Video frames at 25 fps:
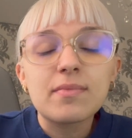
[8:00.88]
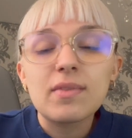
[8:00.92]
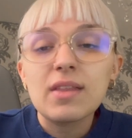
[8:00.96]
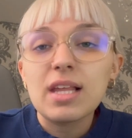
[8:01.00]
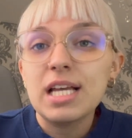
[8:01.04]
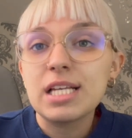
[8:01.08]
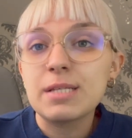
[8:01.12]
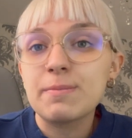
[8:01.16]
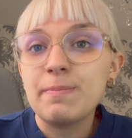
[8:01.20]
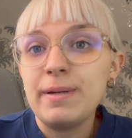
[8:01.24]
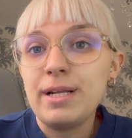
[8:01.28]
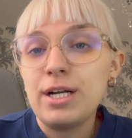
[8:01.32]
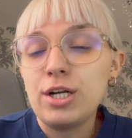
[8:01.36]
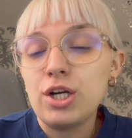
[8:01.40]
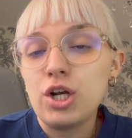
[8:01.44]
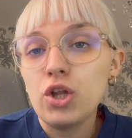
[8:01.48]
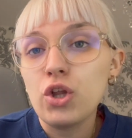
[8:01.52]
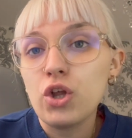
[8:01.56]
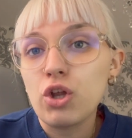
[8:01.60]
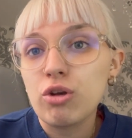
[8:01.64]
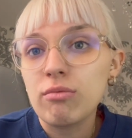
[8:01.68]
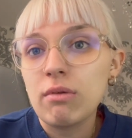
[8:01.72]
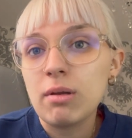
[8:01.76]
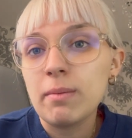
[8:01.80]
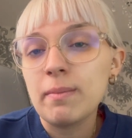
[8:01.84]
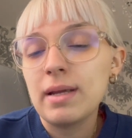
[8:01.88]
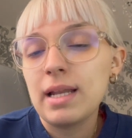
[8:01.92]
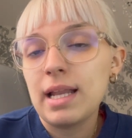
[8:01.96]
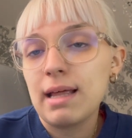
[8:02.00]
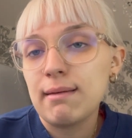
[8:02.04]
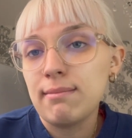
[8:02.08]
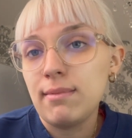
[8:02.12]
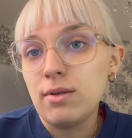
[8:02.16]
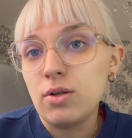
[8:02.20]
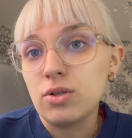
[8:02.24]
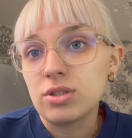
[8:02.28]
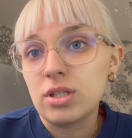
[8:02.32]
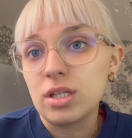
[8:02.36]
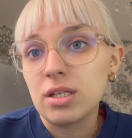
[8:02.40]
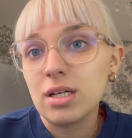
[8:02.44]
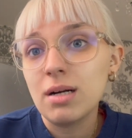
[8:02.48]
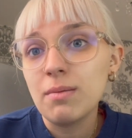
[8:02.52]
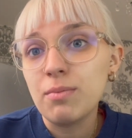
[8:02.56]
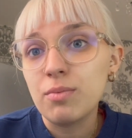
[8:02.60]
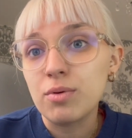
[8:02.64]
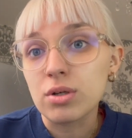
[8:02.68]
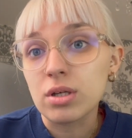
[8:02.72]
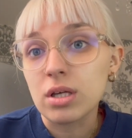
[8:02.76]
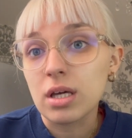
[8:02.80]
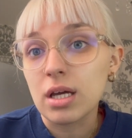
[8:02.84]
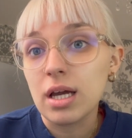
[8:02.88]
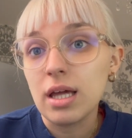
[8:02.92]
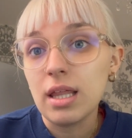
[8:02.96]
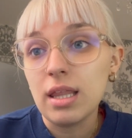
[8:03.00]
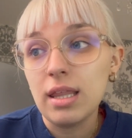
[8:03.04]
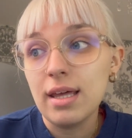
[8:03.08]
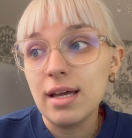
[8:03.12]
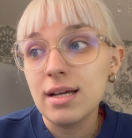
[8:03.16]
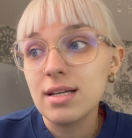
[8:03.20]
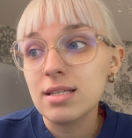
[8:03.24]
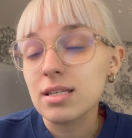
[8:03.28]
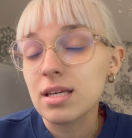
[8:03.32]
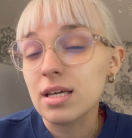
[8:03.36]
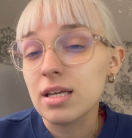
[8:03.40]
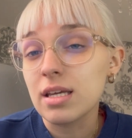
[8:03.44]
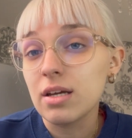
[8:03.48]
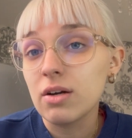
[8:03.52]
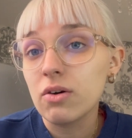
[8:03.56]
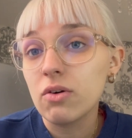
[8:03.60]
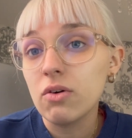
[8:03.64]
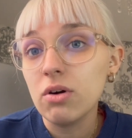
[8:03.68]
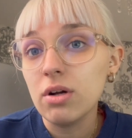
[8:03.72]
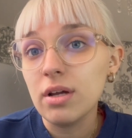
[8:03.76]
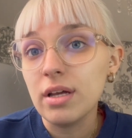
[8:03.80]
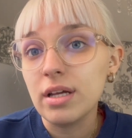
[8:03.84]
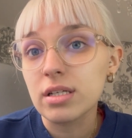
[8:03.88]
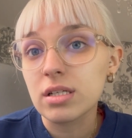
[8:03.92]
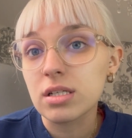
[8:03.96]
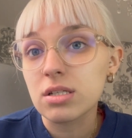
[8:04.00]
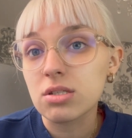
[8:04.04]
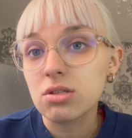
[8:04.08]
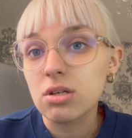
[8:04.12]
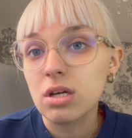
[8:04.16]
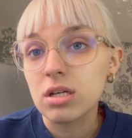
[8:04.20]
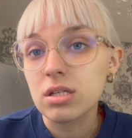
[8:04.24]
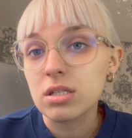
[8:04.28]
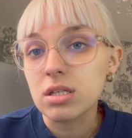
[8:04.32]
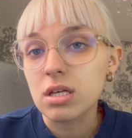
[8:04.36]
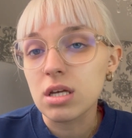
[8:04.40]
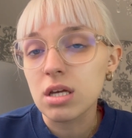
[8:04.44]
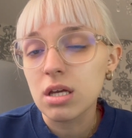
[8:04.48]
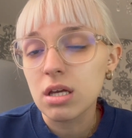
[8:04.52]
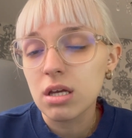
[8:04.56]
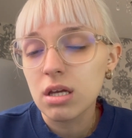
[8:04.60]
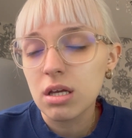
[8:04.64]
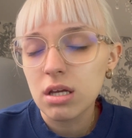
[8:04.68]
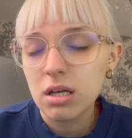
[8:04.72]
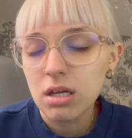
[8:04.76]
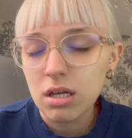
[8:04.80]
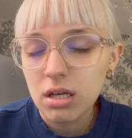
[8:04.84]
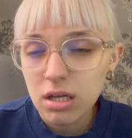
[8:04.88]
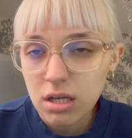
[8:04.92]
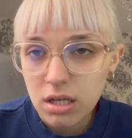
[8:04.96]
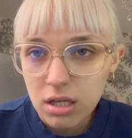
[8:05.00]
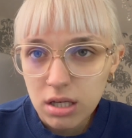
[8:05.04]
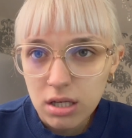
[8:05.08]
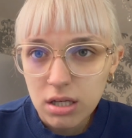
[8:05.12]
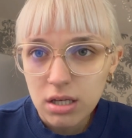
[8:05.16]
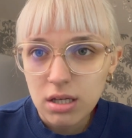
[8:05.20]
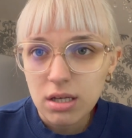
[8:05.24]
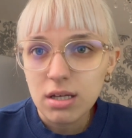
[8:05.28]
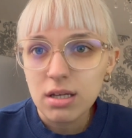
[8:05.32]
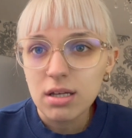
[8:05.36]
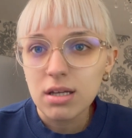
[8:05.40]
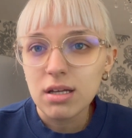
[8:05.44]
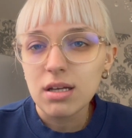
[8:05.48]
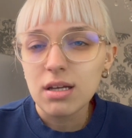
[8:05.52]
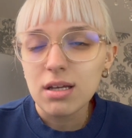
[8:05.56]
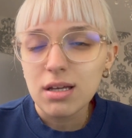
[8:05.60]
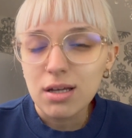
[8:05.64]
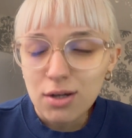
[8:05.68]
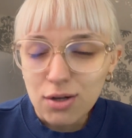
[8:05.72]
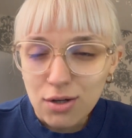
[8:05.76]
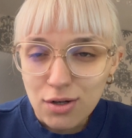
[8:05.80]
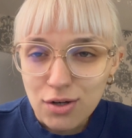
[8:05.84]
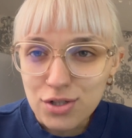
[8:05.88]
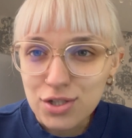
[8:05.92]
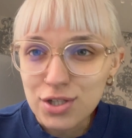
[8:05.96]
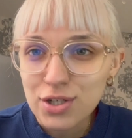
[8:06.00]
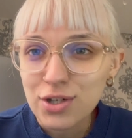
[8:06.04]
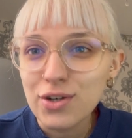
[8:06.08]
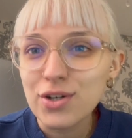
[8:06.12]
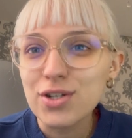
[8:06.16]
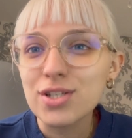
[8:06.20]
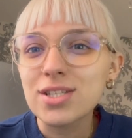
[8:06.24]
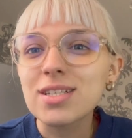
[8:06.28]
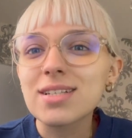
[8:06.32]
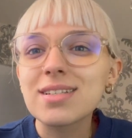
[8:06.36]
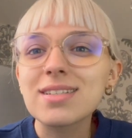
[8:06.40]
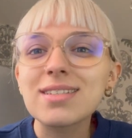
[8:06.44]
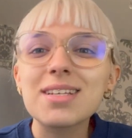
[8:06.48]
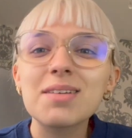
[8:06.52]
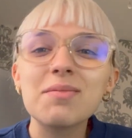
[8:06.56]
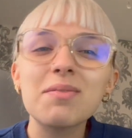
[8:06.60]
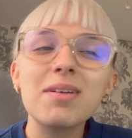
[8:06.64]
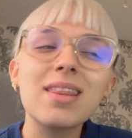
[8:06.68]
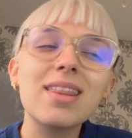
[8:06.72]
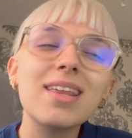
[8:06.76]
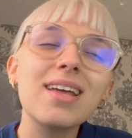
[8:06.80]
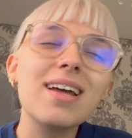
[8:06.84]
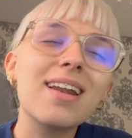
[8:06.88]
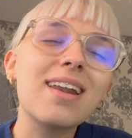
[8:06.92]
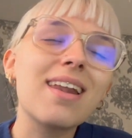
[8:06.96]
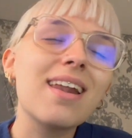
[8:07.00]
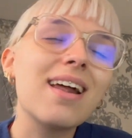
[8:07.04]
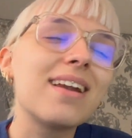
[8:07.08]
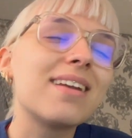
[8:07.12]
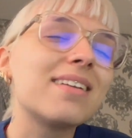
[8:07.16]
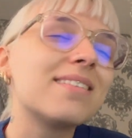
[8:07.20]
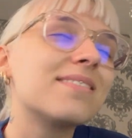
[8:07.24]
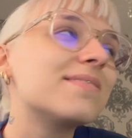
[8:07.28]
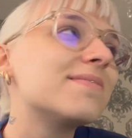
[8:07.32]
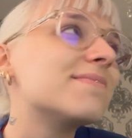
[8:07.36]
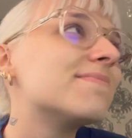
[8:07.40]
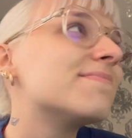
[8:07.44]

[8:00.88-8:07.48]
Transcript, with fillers: Espero no dormirme en la biblioteca porque hay días que llego y es que estoy así. Con los ojos se me cierran